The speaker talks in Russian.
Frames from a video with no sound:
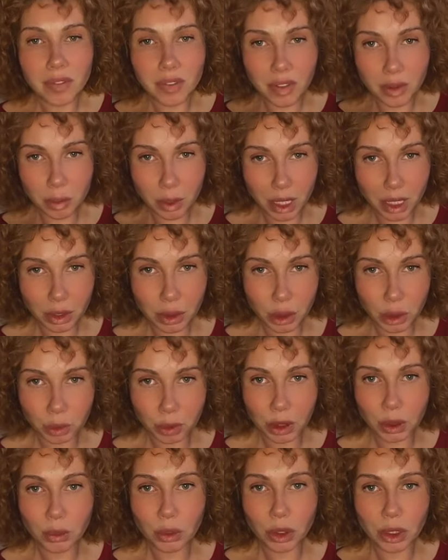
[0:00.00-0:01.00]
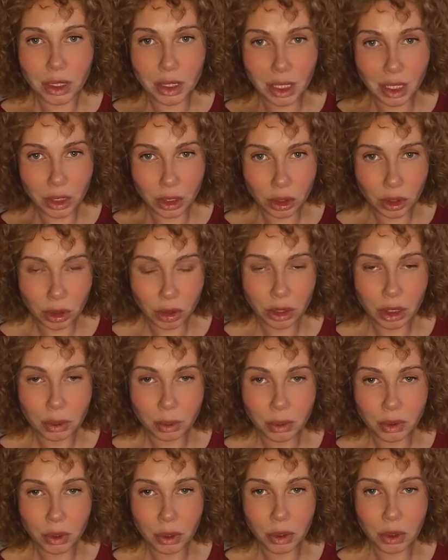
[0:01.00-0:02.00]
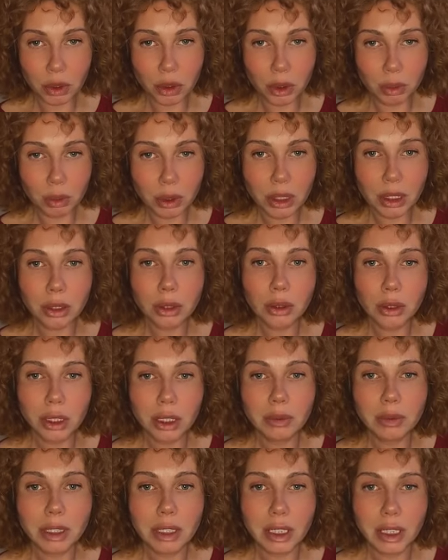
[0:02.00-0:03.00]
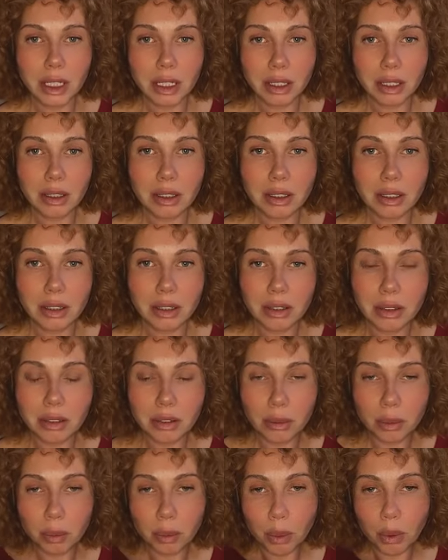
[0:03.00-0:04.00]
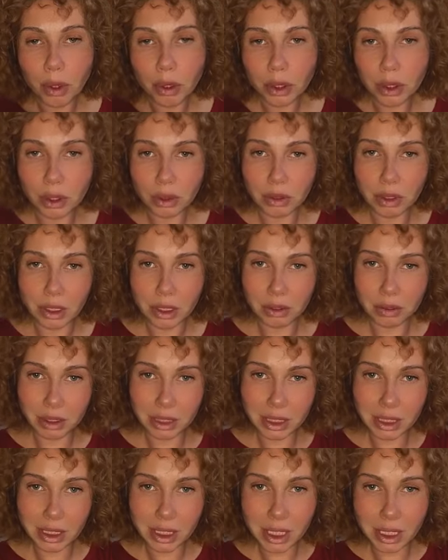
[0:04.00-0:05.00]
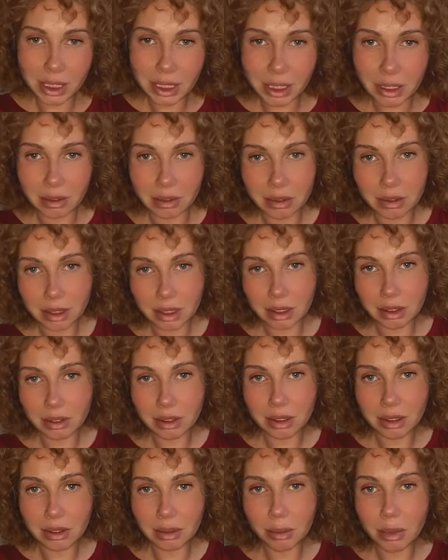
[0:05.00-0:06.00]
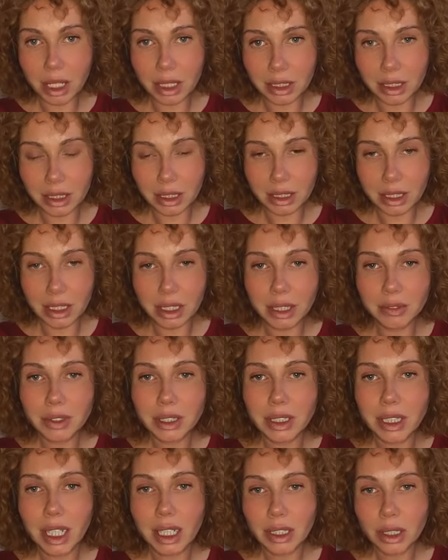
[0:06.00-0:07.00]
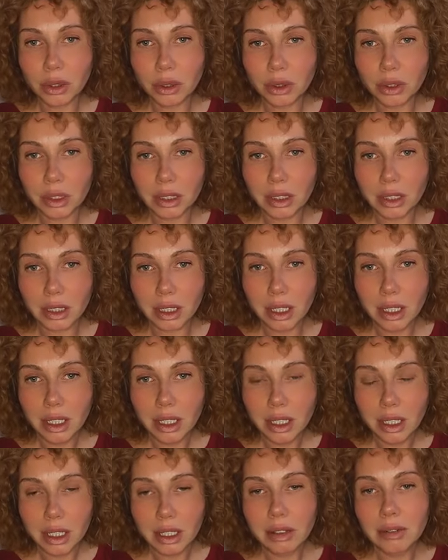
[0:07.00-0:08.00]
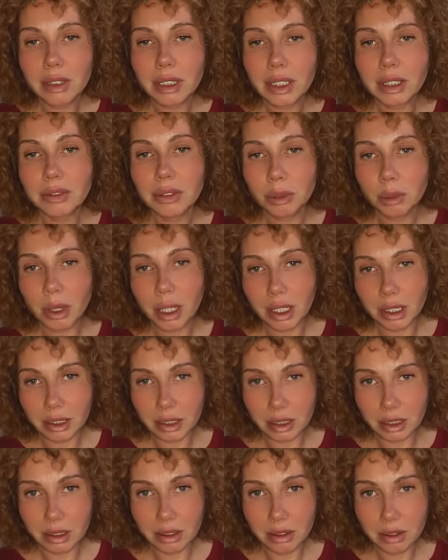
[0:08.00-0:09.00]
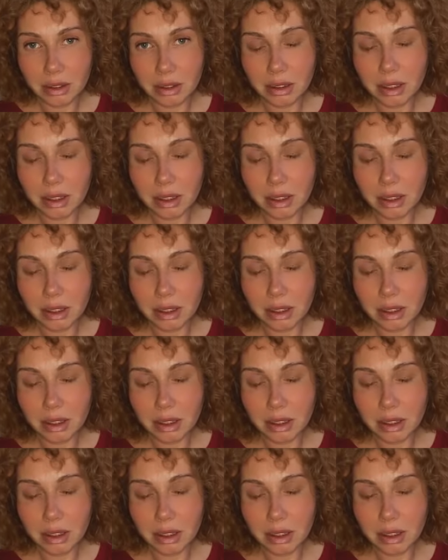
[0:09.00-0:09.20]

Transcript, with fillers: вибрацию, потому что я еще раз повторю, что мы находимся э, полностью, вот эта вот сетка, вот эта вот матрица, она вся находится в этой вибрации,